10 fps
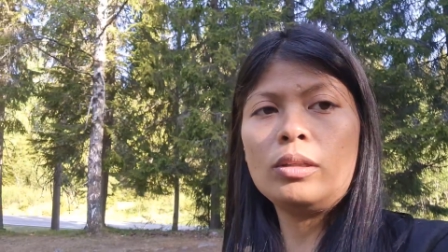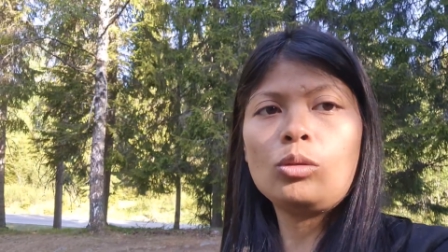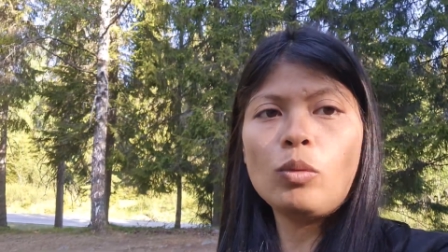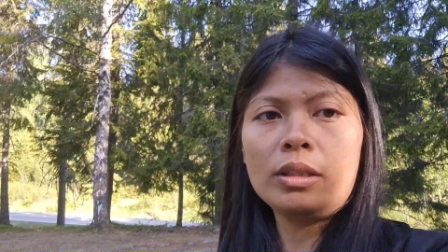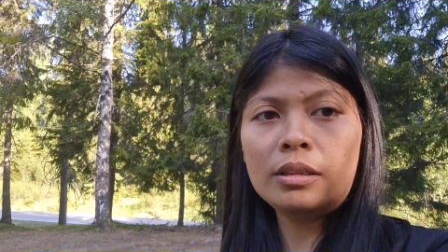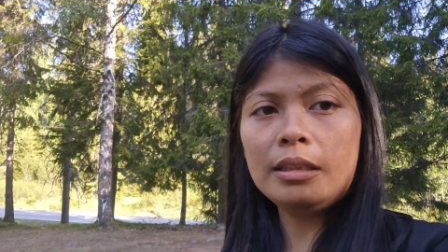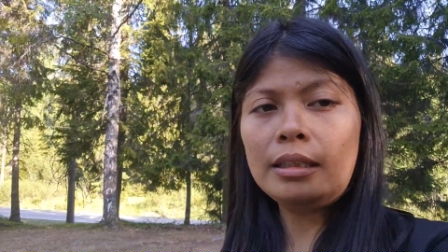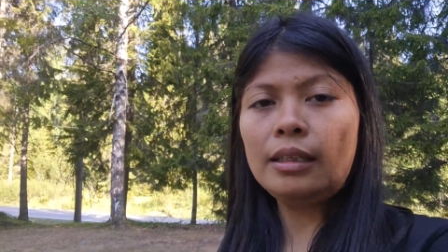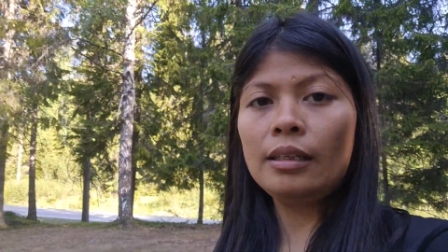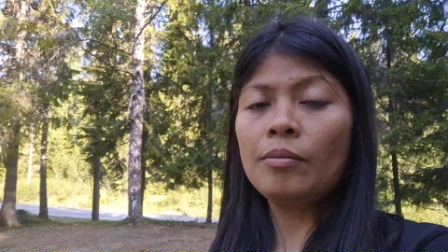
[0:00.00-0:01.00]
2023
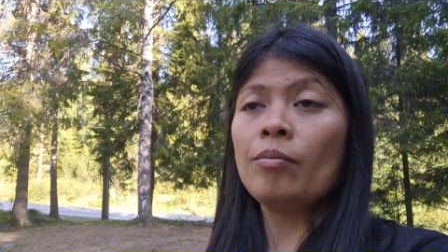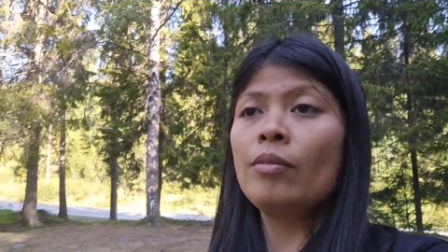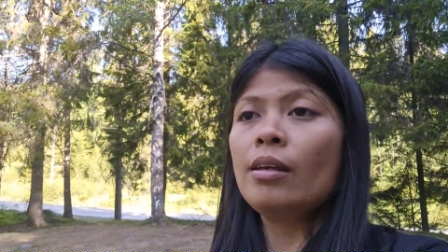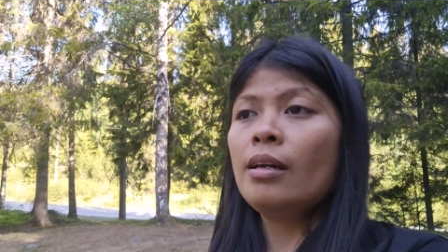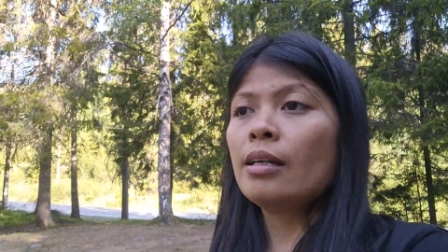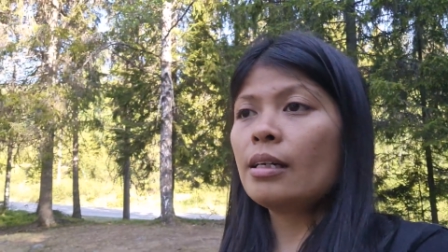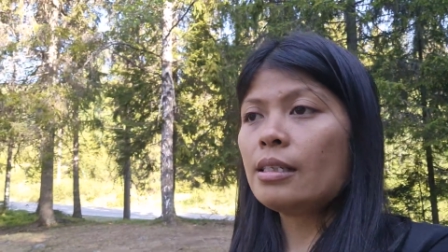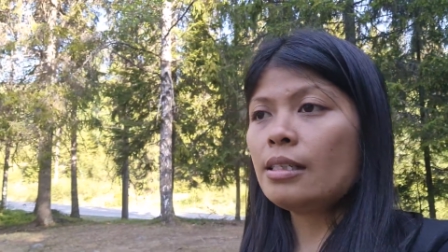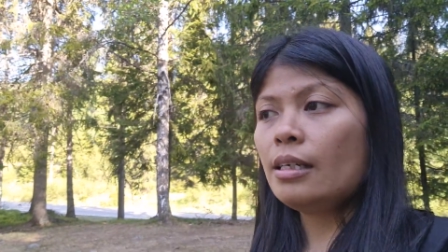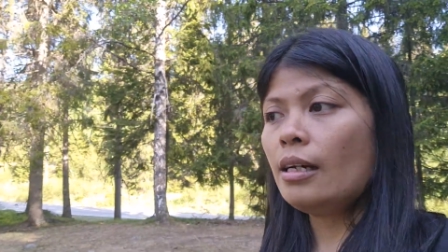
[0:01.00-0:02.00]

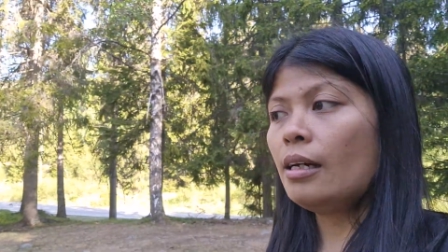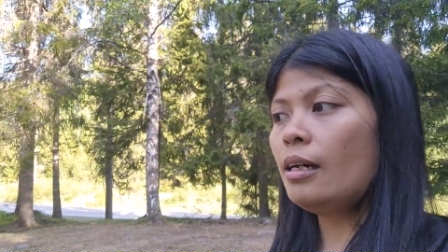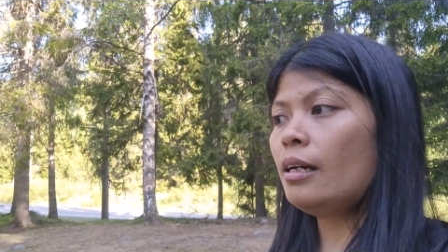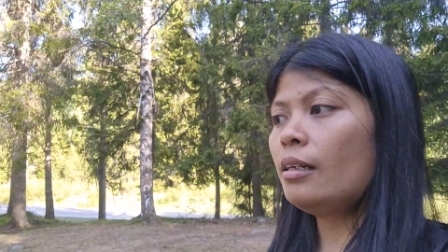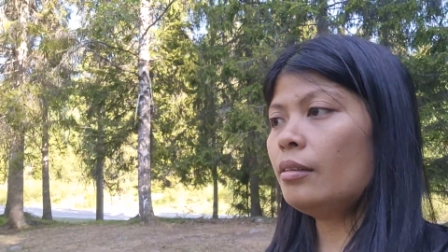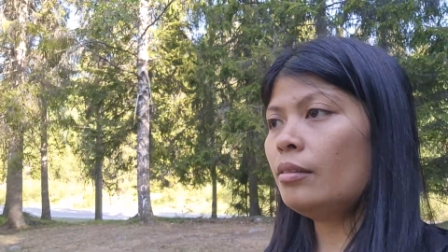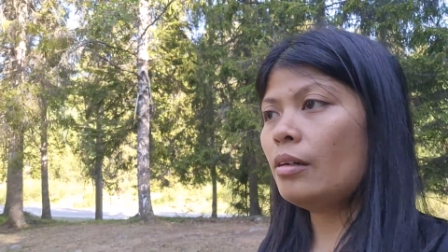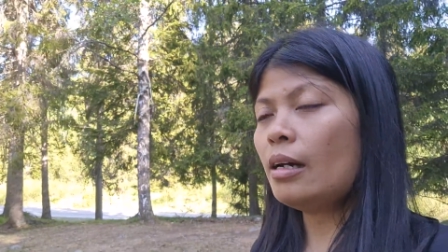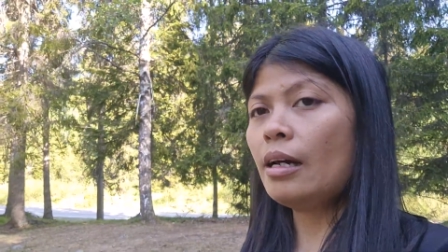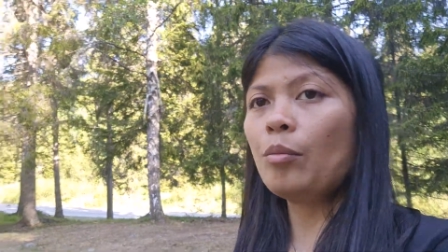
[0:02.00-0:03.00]
kasi nga
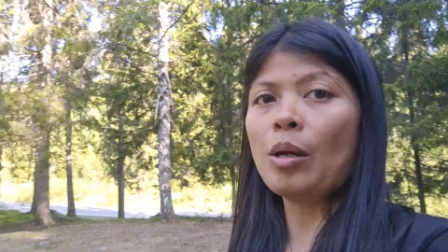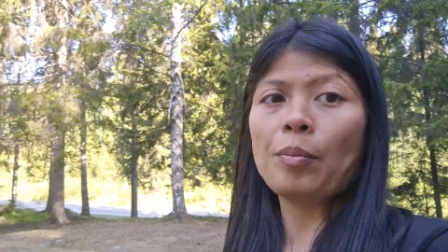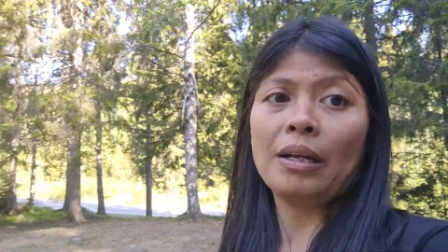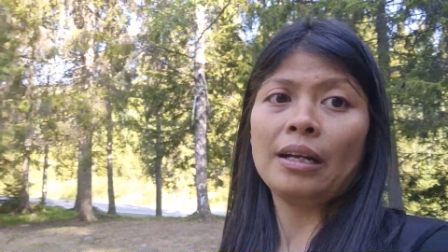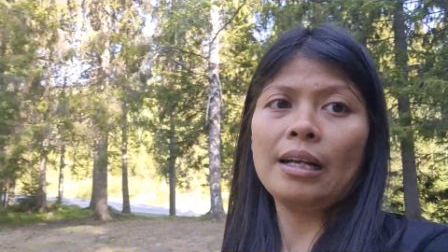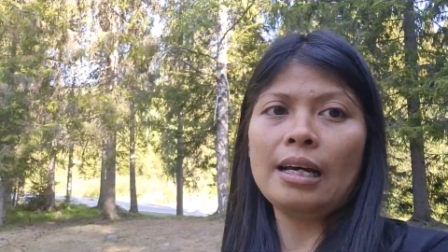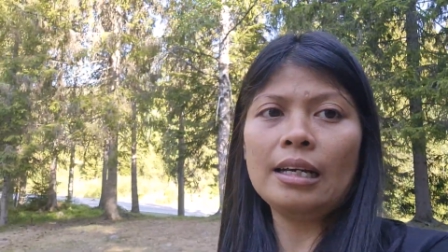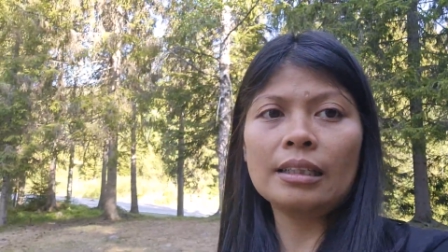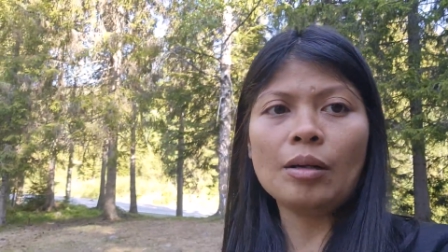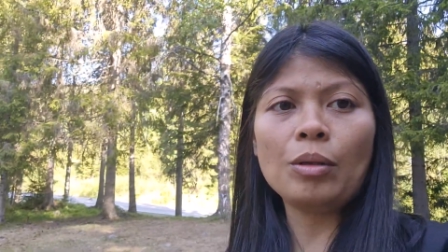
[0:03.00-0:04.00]
ay may
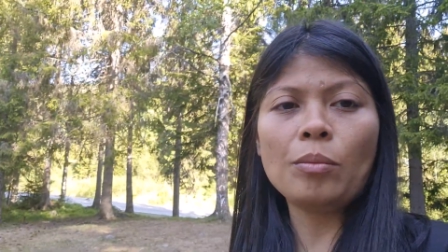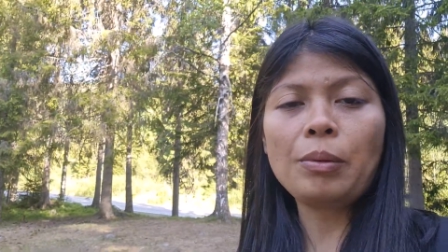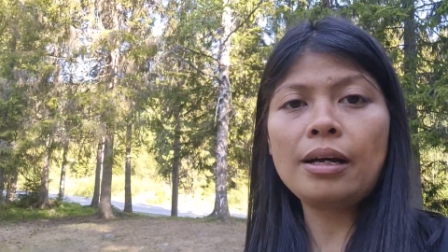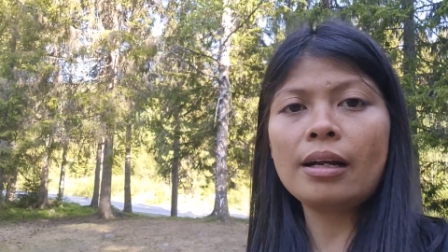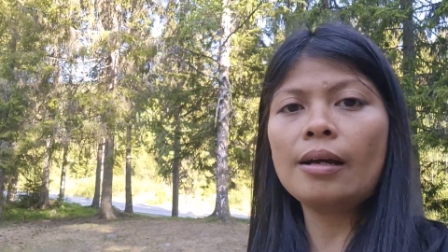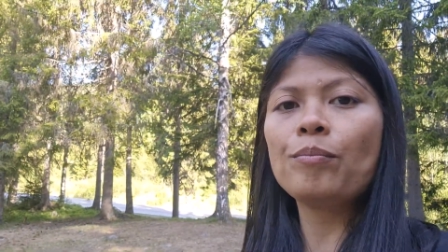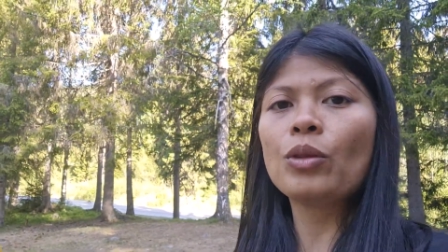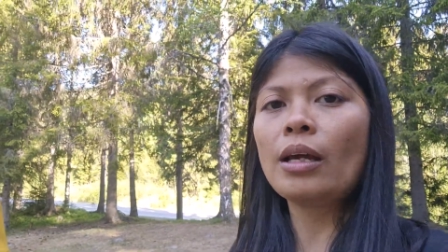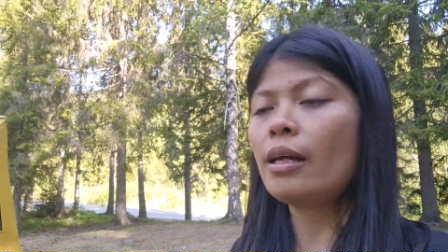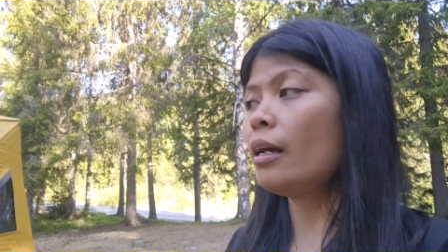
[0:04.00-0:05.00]
pinaglalaanan kami ng pera
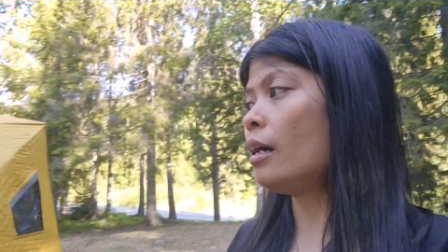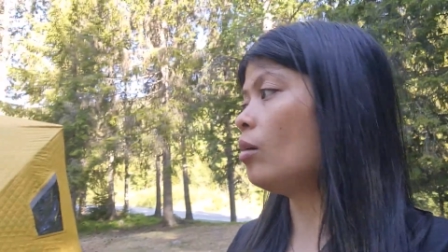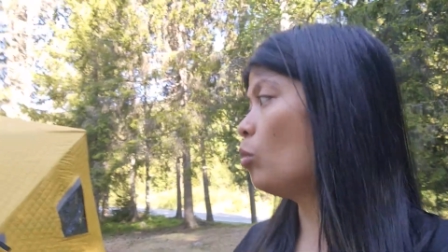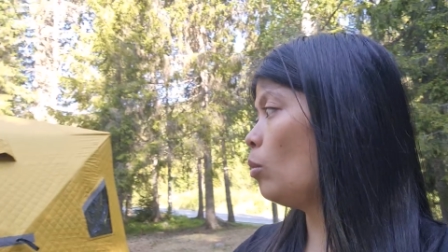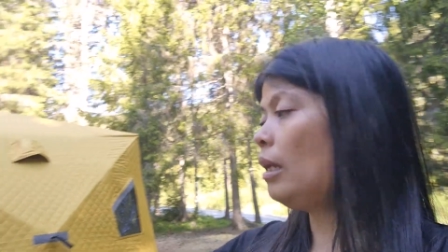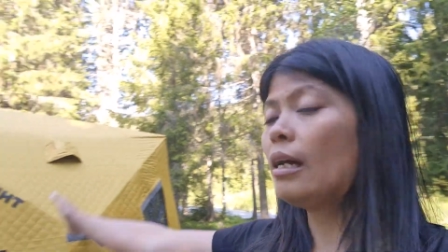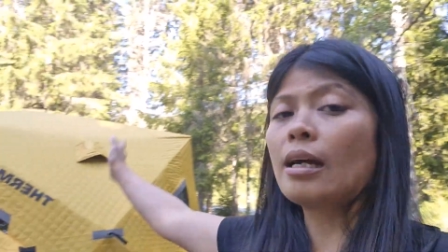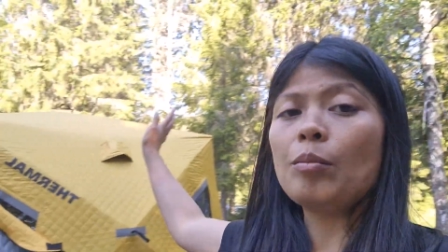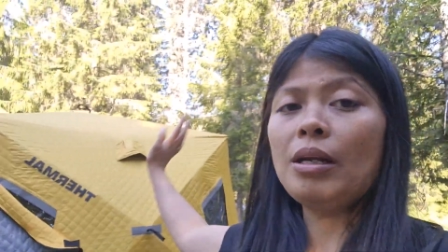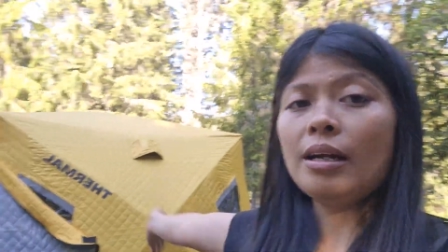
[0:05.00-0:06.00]
kaya bumili nga
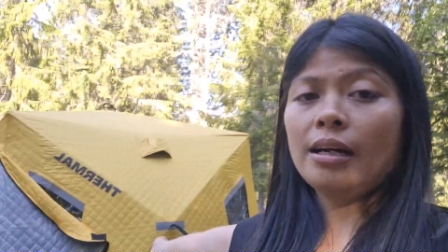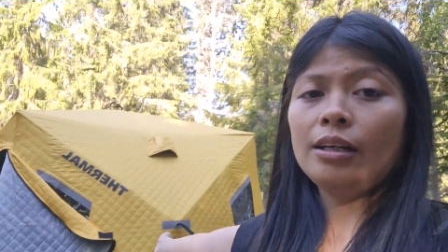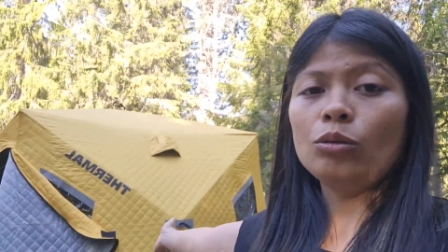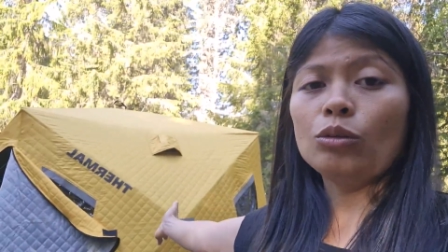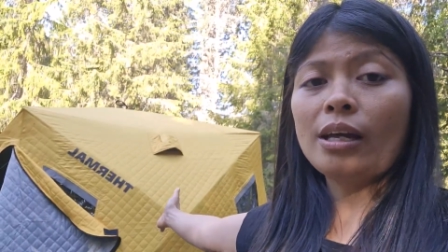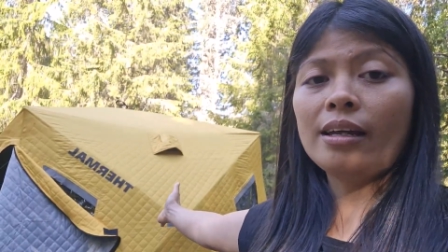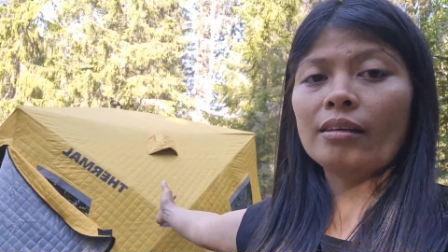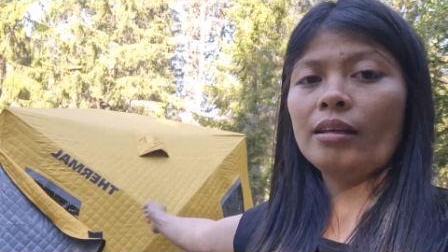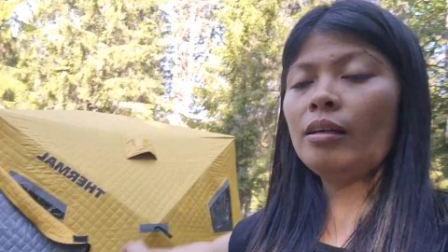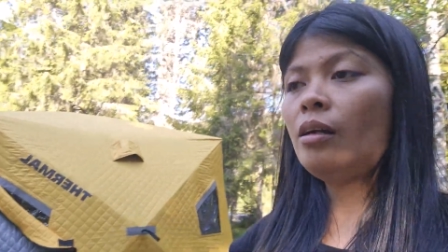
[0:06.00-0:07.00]
kami ng ganitong tent.